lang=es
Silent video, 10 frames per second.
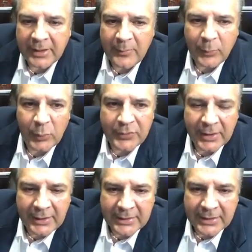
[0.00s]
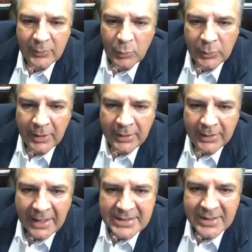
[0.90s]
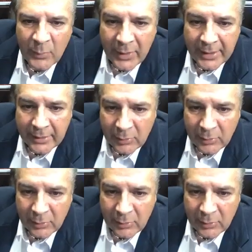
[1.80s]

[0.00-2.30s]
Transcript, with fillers: que impulsé en la tribuna ahí se muera.